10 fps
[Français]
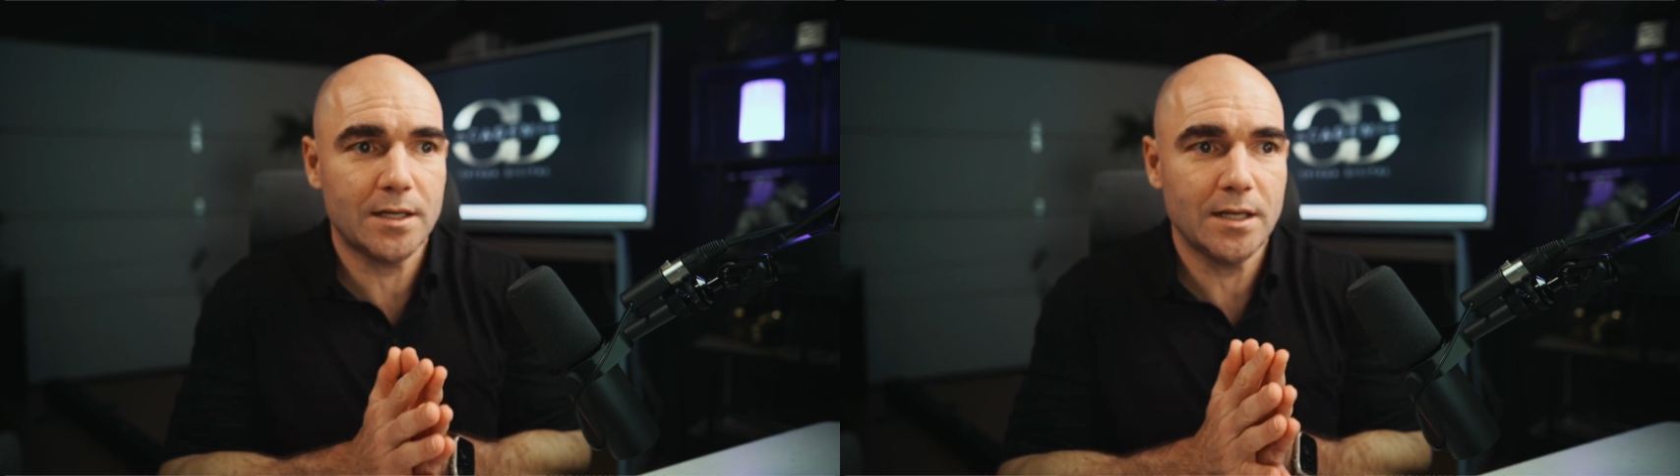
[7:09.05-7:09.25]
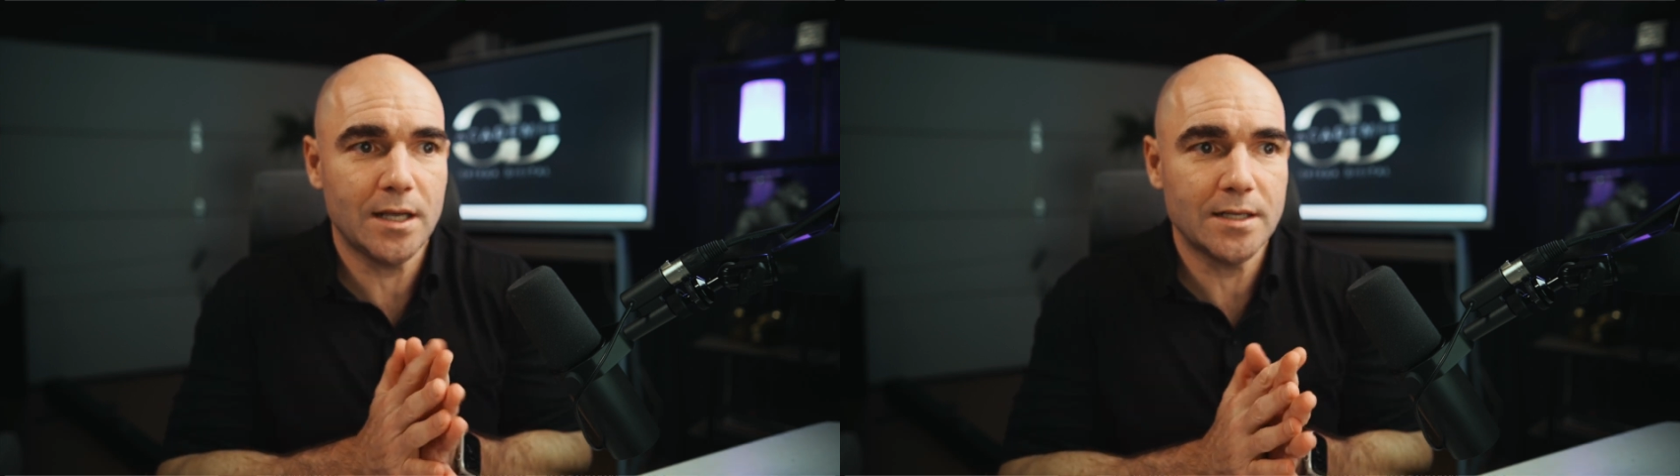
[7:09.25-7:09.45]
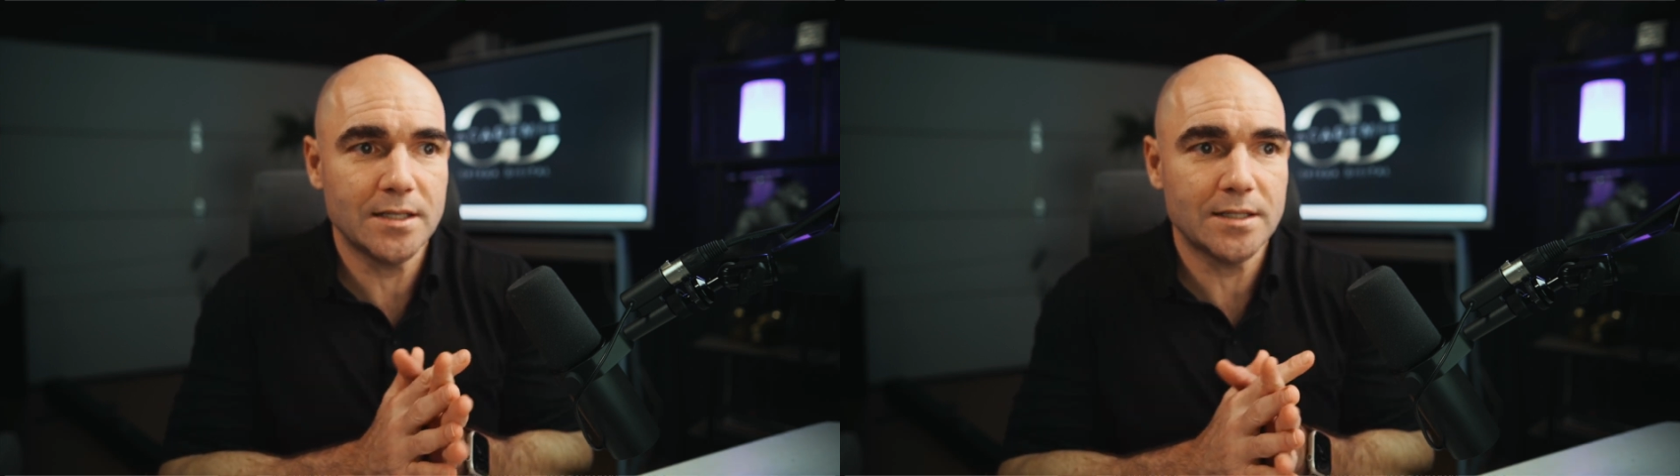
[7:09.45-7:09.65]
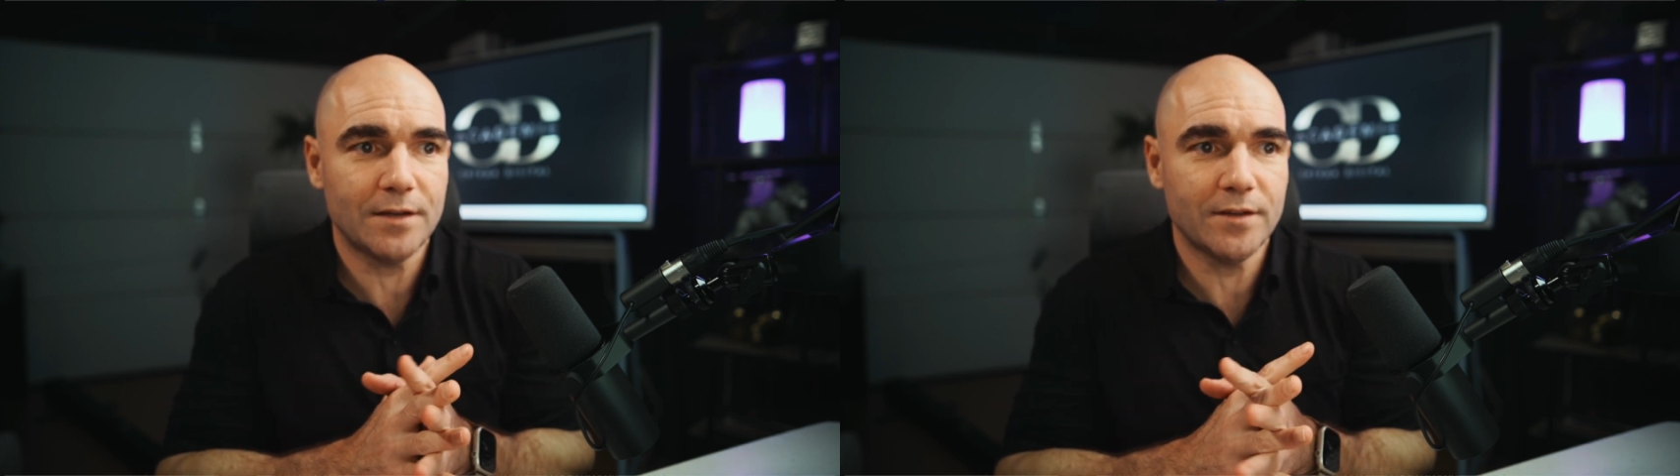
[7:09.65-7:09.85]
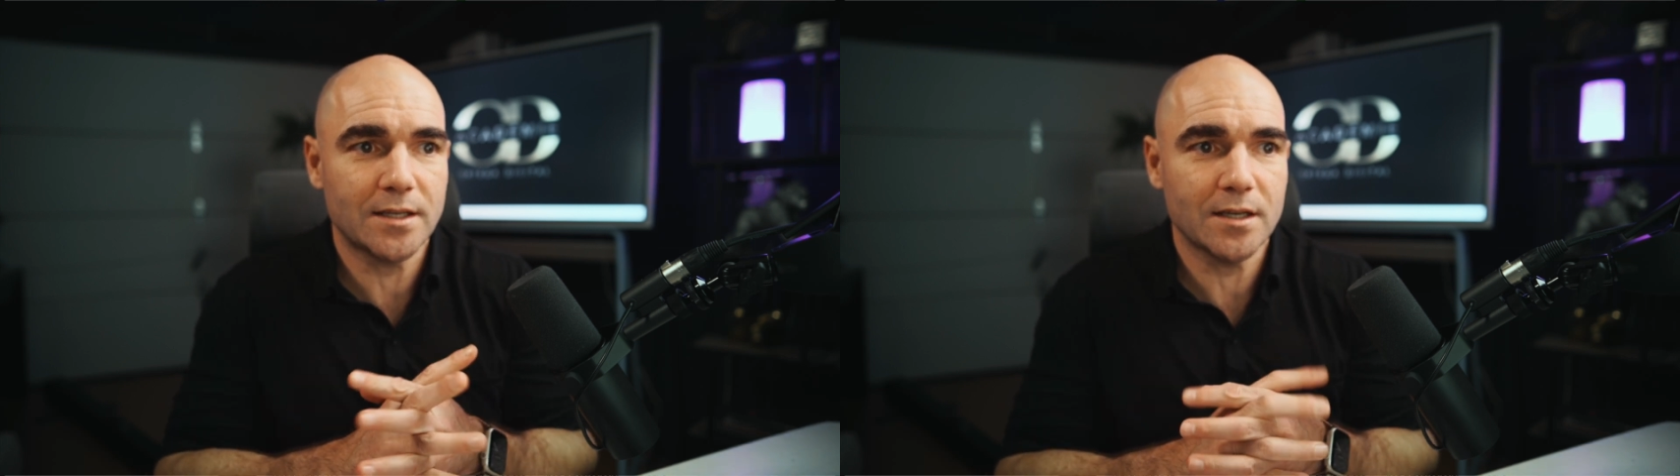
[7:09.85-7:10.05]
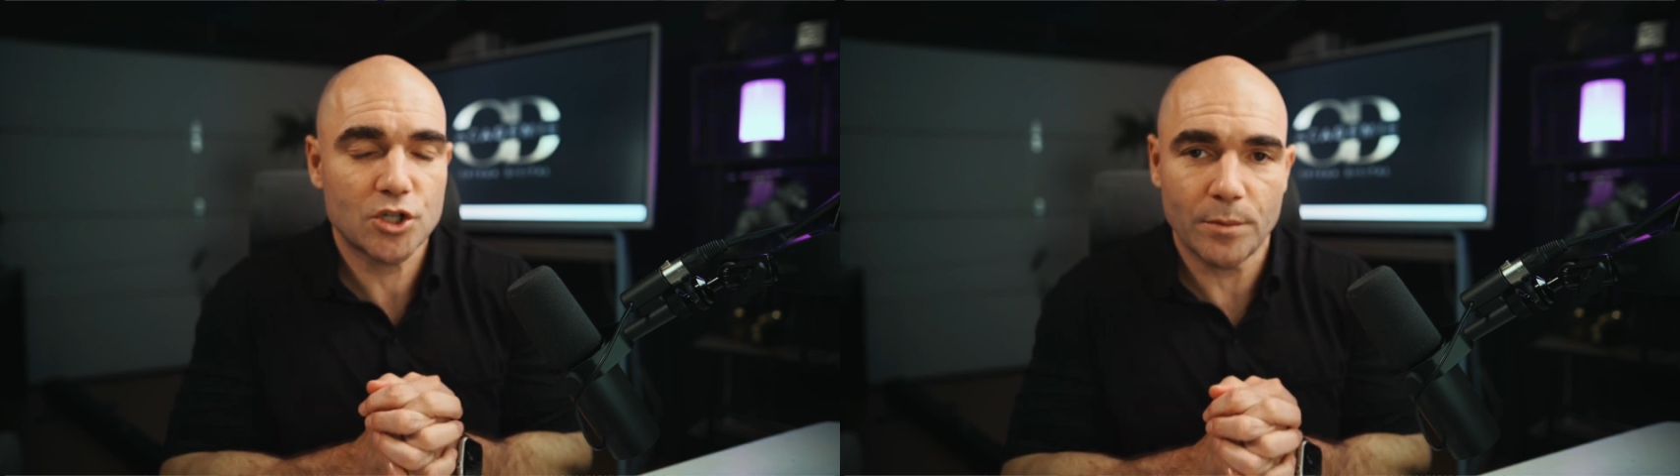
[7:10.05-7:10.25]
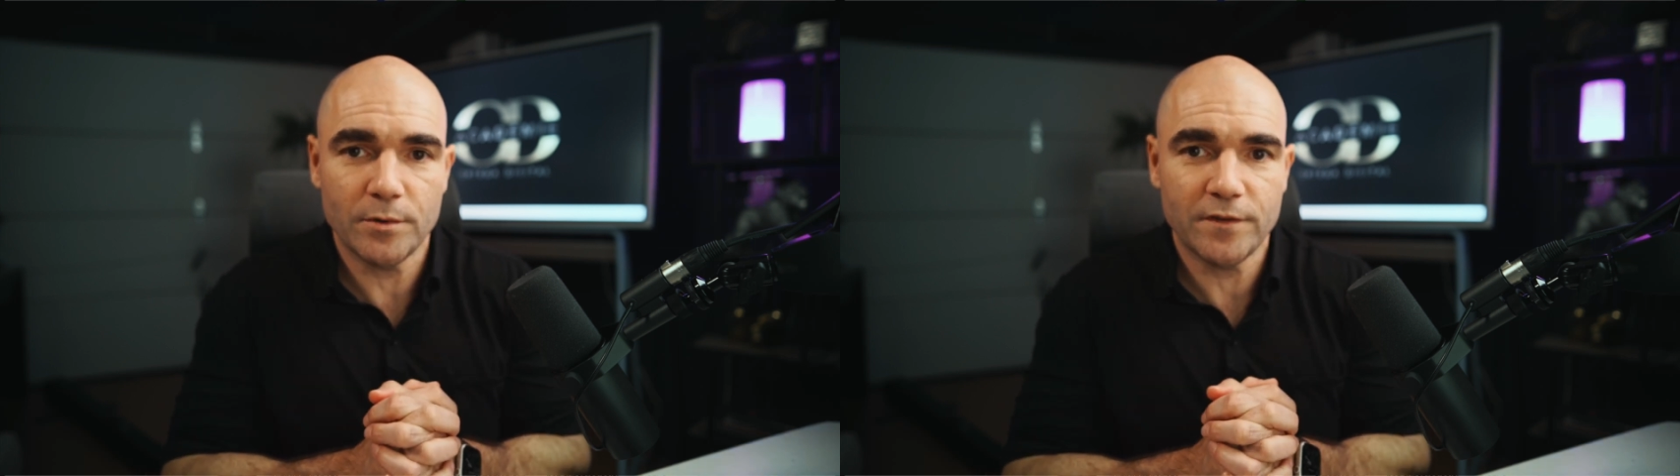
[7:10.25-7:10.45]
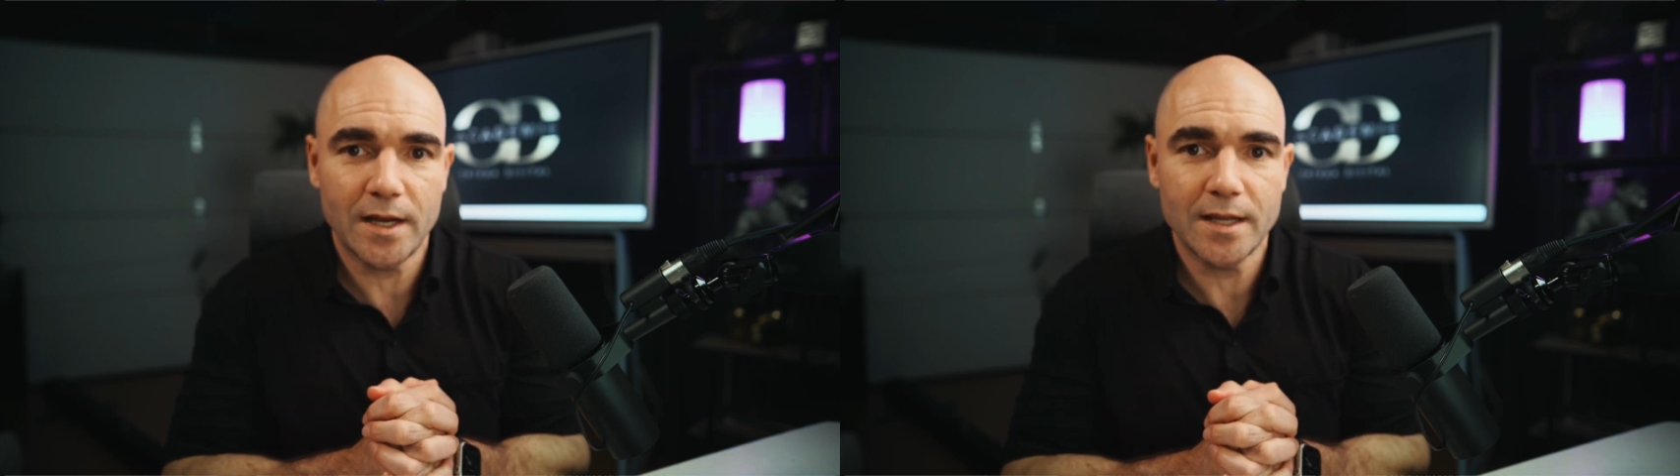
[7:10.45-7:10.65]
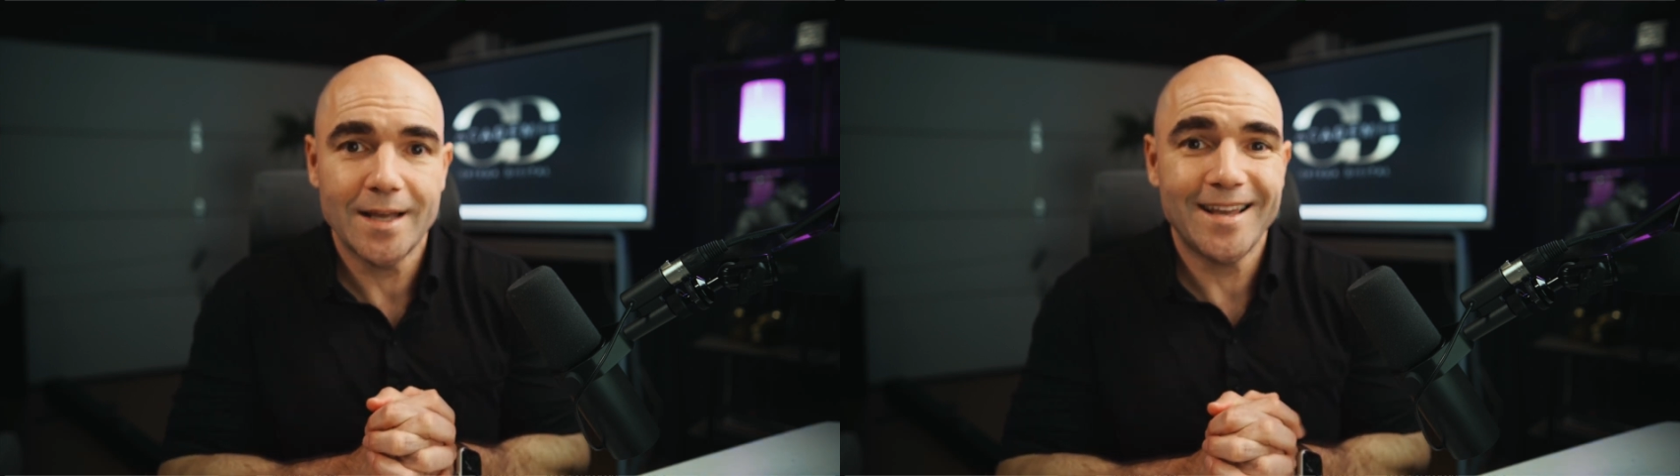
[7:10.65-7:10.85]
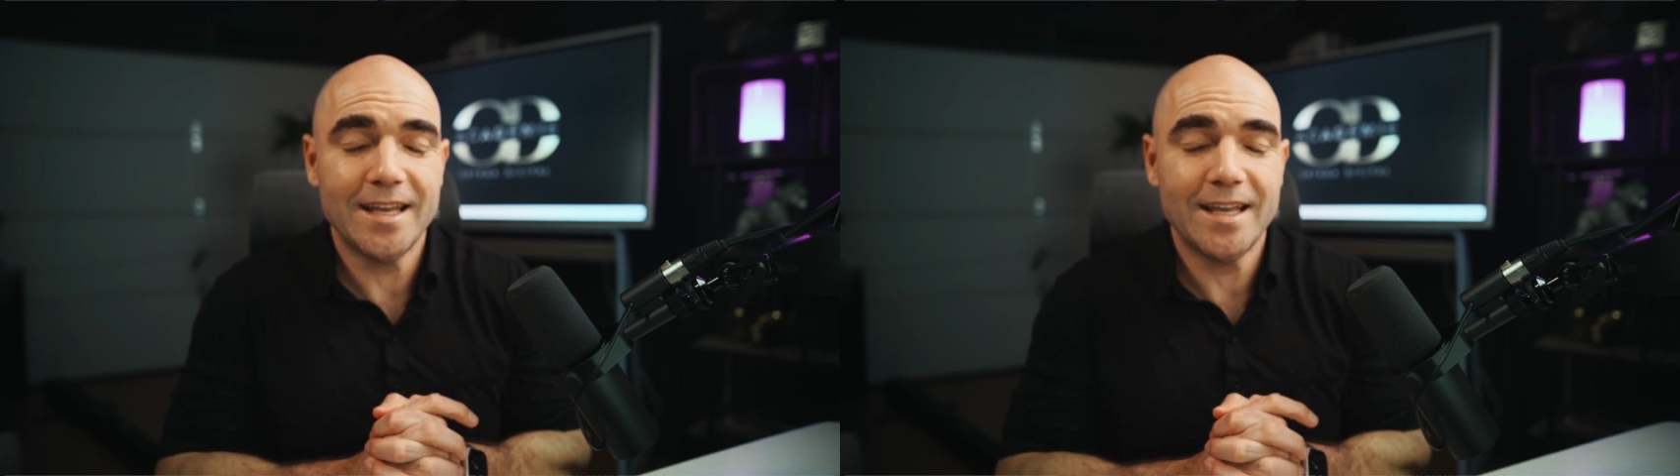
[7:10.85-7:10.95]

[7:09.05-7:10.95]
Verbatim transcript: qui existe avec Shopify